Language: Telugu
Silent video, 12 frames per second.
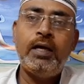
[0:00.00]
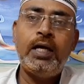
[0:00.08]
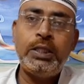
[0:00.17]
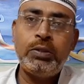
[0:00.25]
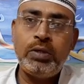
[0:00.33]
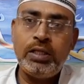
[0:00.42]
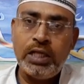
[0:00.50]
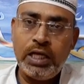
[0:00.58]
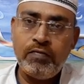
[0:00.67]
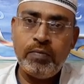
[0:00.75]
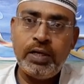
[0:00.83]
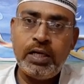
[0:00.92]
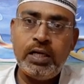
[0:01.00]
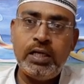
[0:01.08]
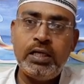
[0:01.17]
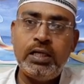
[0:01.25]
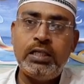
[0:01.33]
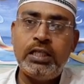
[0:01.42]
అందుకని దైవం అనండి
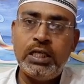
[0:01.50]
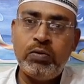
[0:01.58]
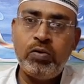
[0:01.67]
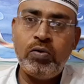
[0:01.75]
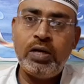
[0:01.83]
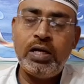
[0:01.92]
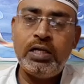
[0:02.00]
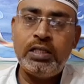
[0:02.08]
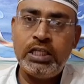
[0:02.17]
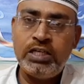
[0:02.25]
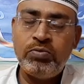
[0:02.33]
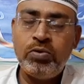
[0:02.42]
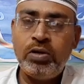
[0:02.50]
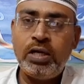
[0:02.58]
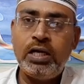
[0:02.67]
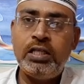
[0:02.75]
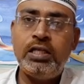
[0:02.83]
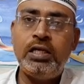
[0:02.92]
దేవుడు అనండి దేవుడు
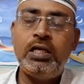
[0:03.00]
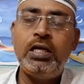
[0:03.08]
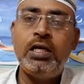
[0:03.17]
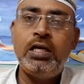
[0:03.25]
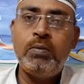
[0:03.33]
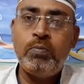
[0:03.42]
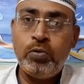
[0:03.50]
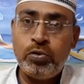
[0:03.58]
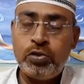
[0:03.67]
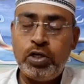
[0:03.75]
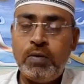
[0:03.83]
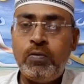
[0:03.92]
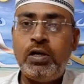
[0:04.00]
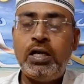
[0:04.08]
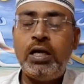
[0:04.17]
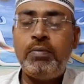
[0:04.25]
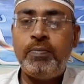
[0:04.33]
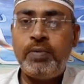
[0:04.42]
అనగనది పురుషుడేమో అన్న
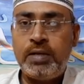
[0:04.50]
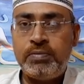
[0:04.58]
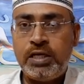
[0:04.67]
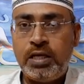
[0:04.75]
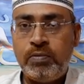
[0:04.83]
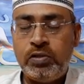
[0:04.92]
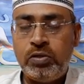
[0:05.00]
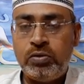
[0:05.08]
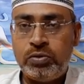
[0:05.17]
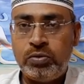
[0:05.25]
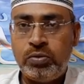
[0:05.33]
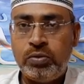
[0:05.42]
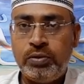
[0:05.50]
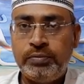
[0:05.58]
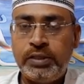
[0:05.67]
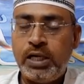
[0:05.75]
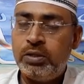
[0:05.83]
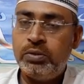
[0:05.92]
అభిప్రాయం చాలామందిలో వస్తూ ఉంటుంది
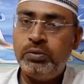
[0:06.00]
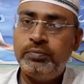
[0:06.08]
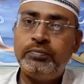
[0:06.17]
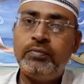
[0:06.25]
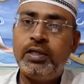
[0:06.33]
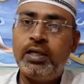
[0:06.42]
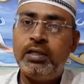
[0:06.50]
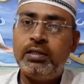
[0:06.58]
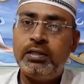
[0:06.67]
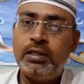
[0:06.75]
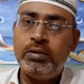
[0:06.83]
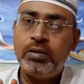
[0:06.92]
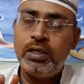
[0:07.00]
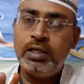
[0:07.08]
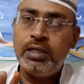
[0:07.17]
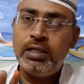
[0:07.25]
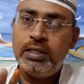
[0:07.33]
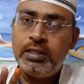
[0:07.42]
కాదు ఎందుకంటే
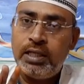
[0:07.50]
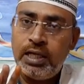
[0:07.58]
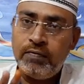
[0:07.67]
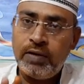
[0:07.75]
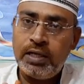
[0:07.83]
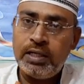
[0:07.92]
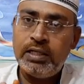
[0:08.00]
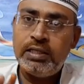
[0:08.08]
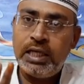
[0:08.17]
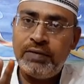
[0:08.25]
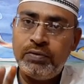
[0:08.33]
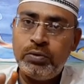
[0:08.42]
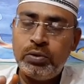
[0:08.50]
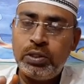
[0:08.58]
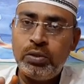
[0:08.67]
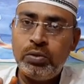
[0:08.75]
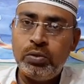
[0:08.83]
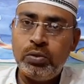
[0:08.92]
దైవానికి
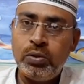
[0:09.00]
దైవదూతలకు